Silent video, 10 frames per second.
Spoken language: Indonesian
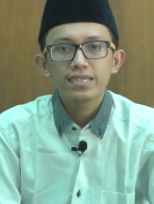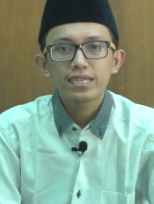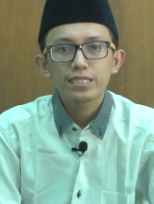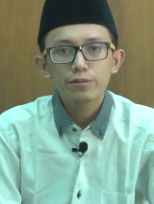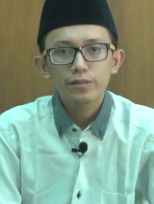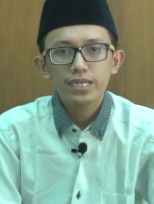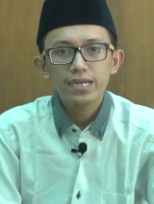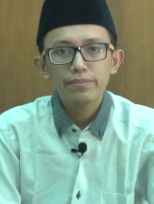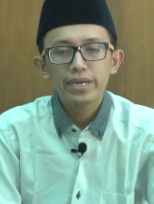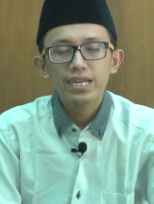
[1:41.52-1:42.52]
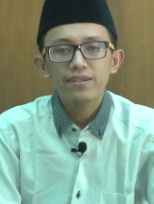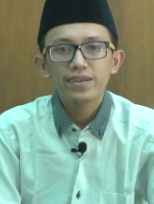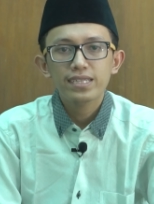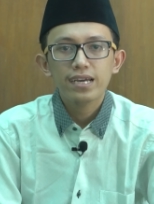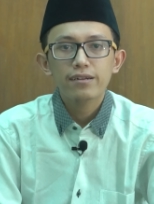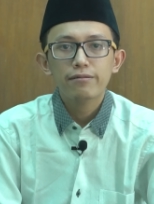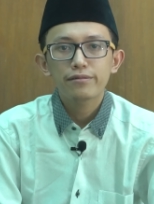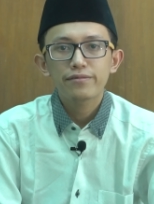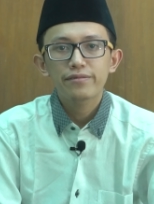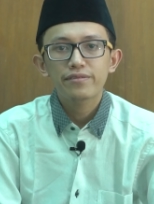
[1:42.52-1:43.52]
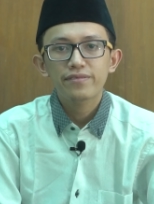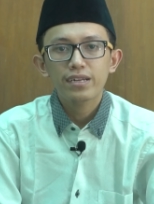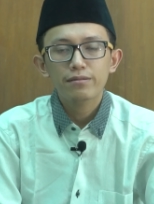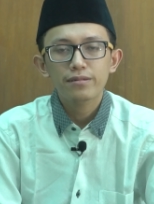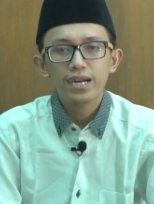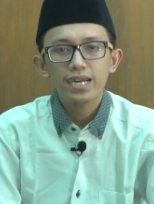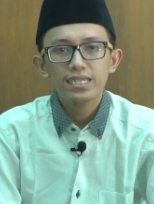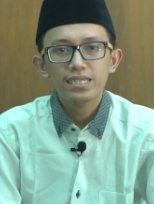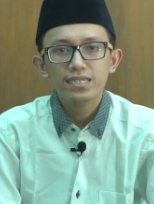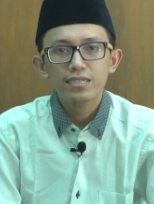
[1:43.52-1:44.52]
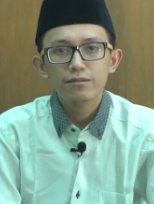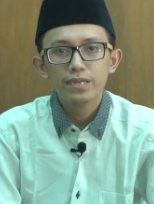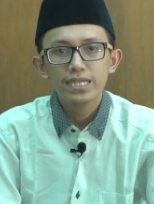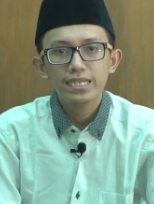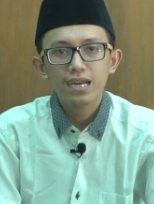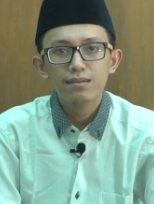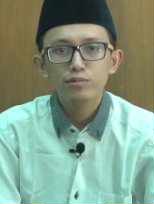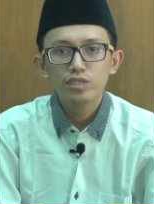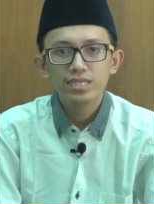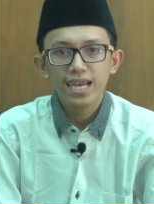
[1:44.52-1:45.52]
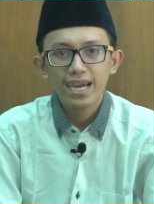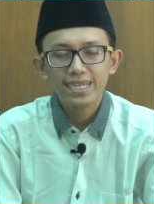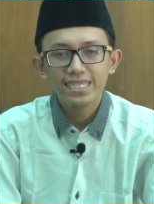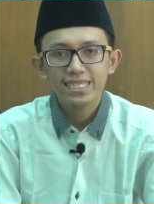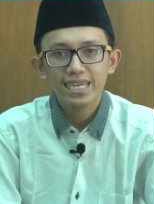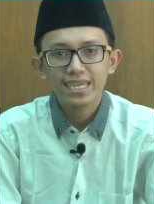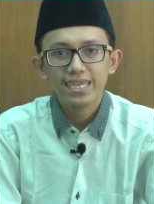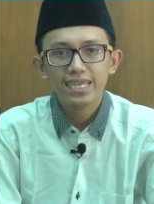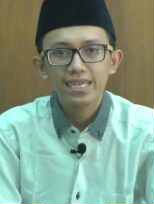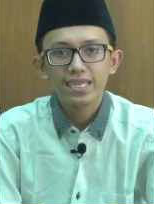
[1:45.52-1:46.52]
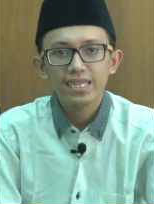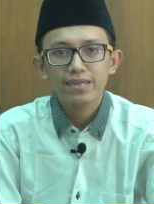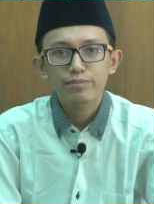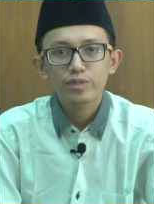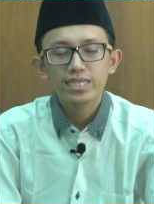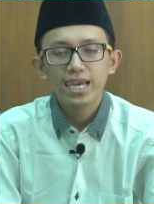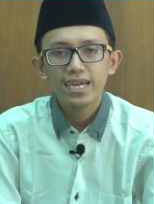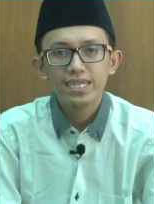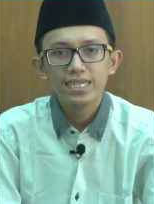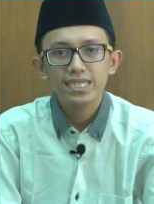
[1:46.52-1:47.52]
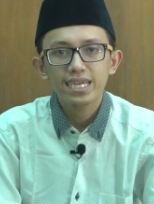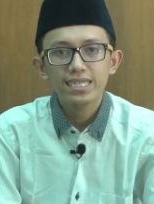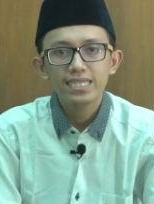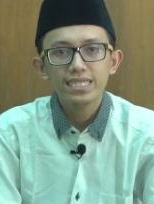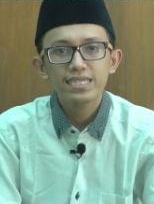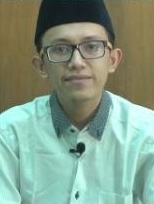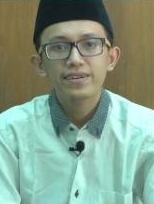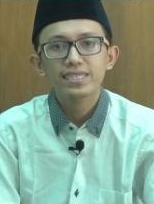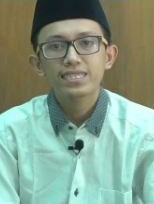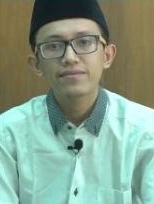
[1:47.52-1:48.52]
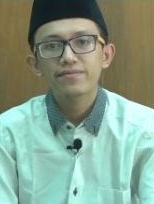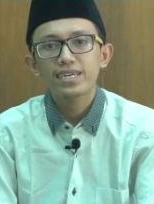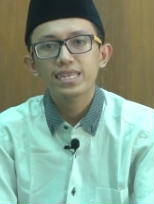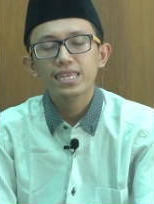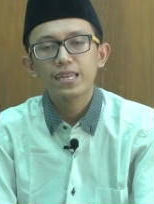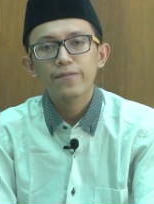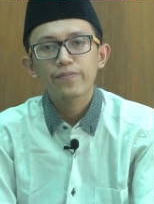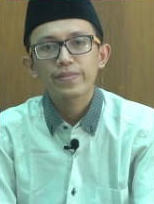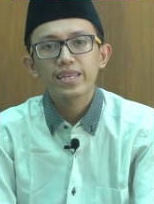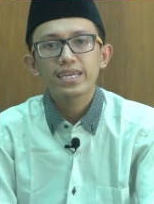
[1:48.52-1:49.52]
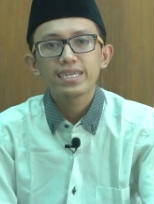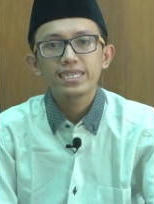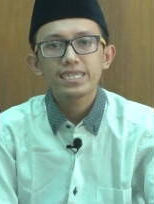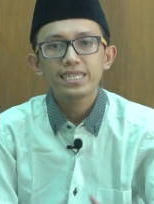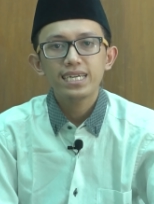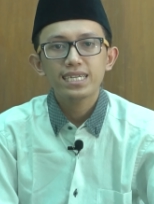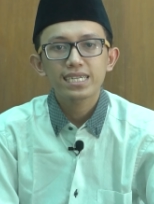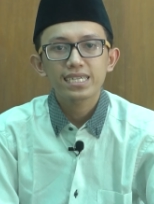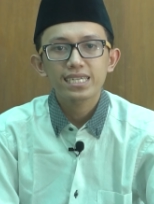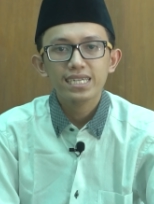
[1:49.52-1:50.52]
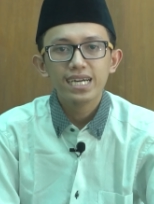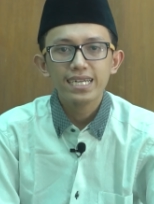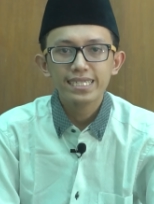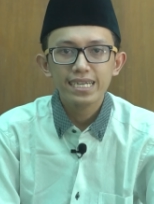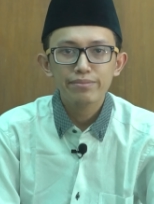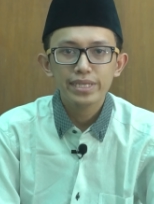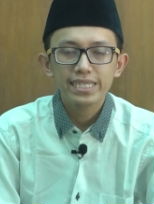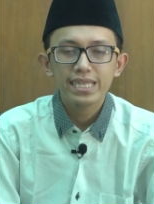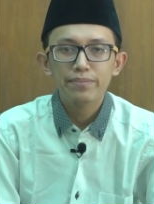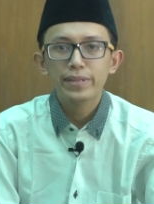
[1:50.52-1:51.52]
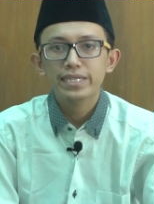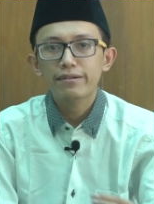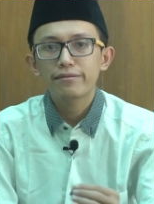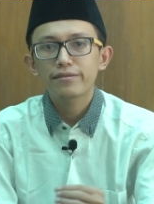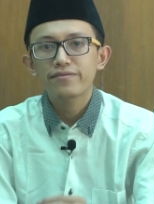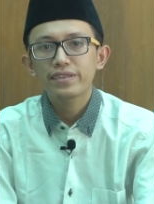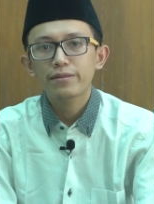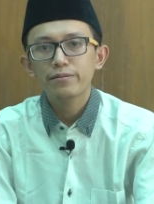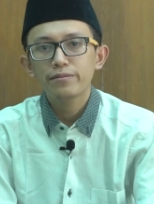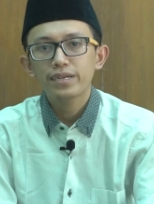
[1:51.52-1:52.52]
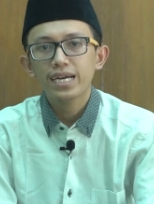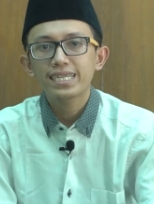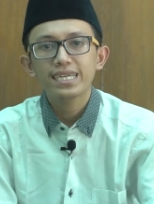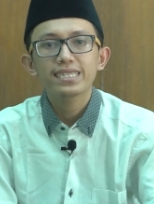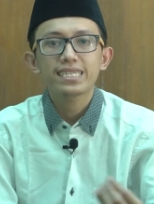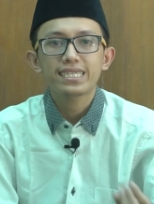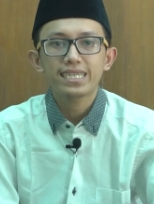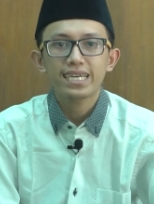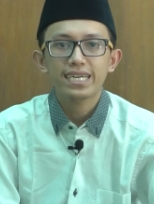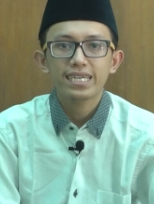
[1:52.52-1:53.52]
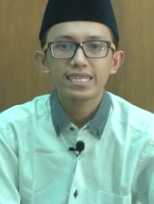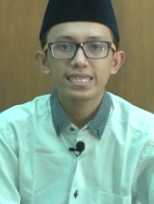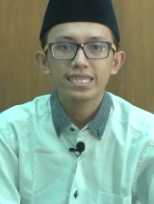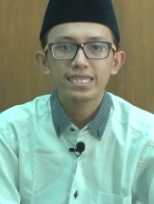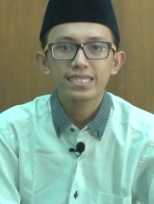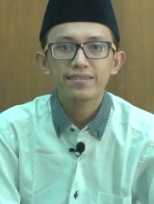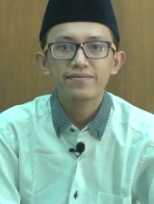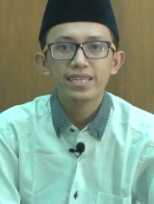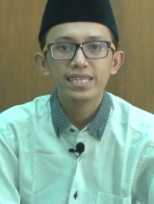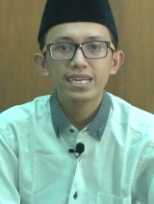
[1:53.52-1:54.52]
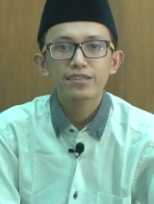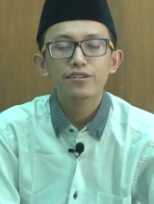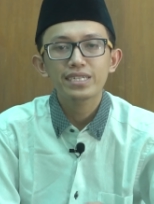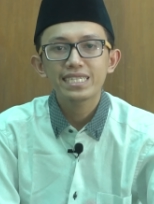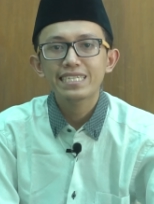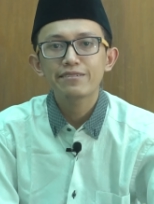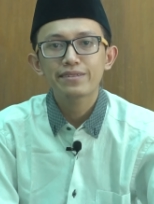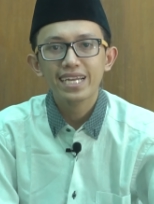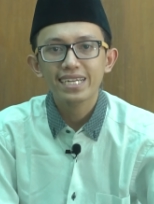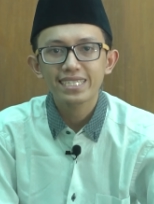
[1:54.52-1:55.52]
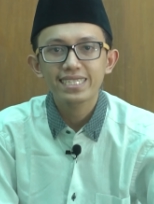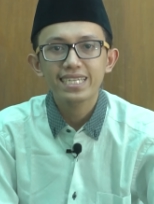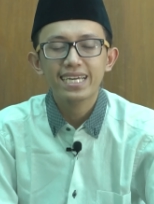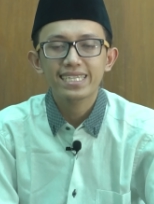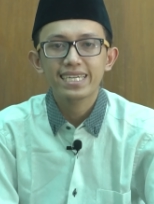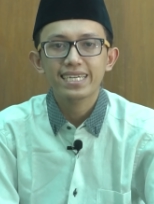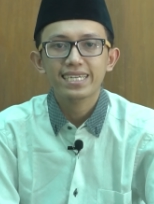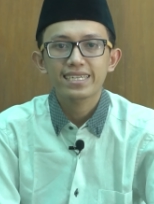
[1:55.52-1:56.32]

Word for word: dan juga melafatkan huruf-huruf Al-Quran sesuai dengan mustahaknya mustahak yakni sifat-sifat yang kadang menetap pada huruf itu kadang tidak sifat yang kondisional istilahnya